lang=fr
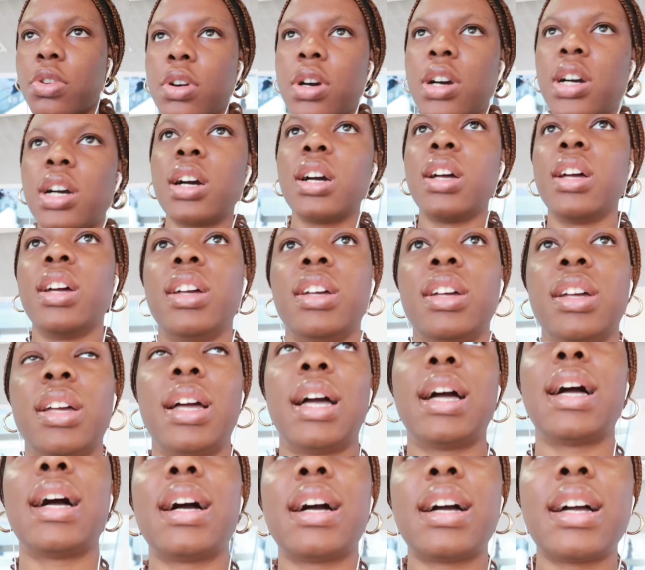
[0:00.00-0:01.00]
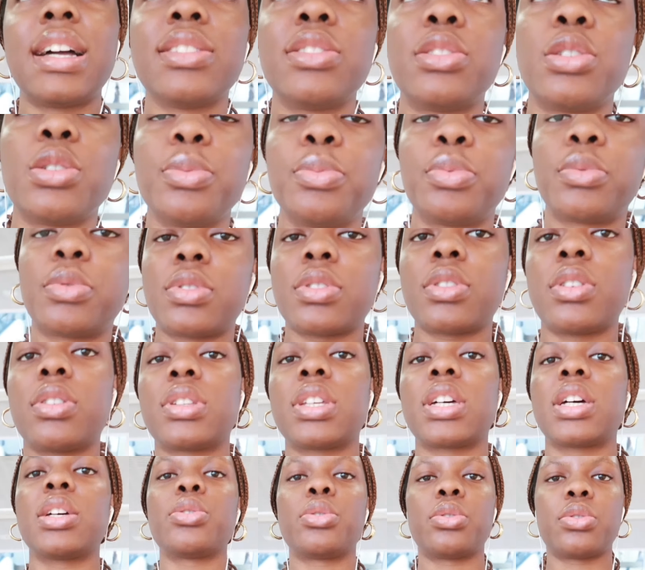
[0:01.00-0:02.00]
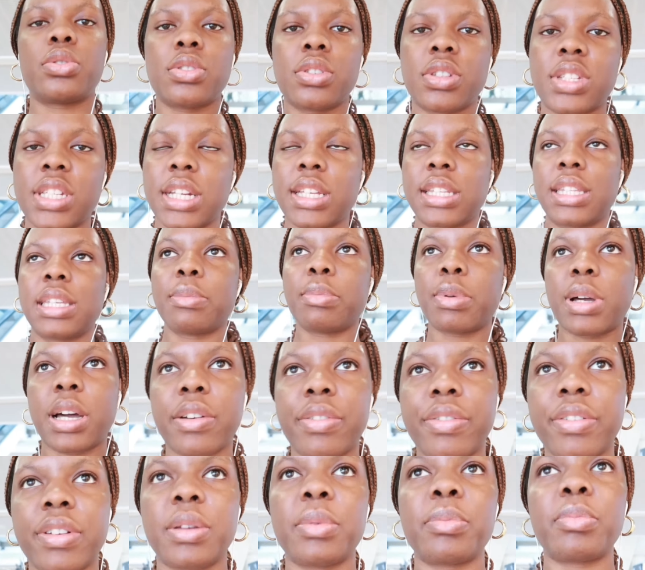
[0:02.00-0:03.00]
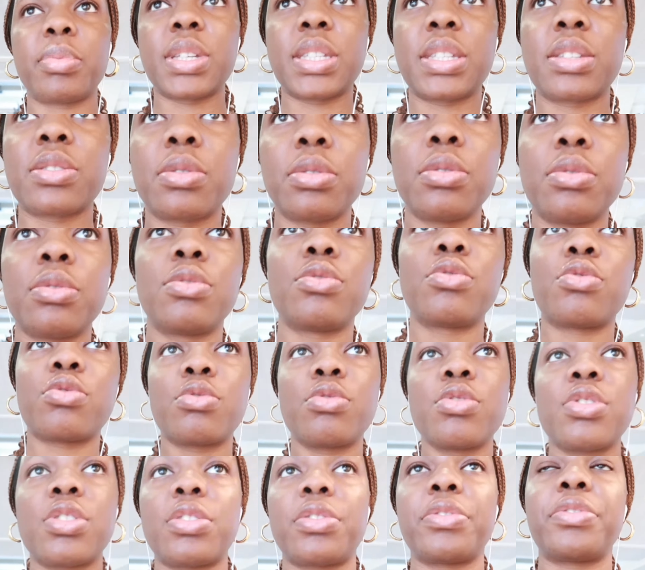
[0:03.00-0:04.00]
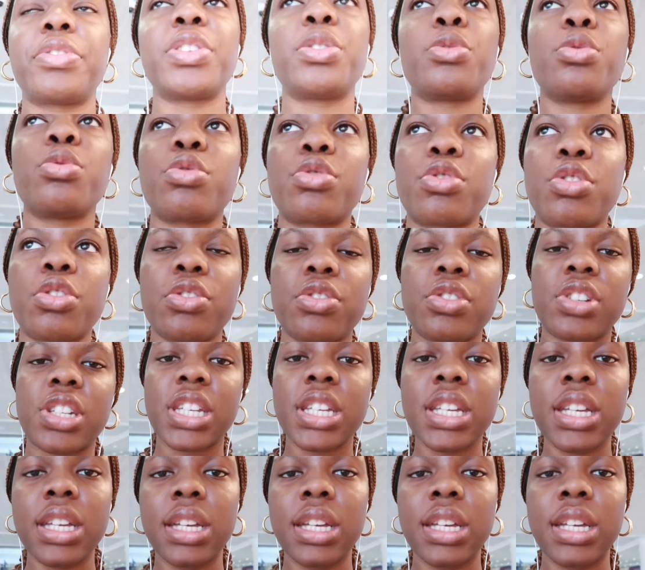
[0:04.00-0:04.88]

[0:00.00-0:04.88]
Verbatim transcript: crois à Adopt en train de sentir des parfums parce que du coup j'ai envie de changer,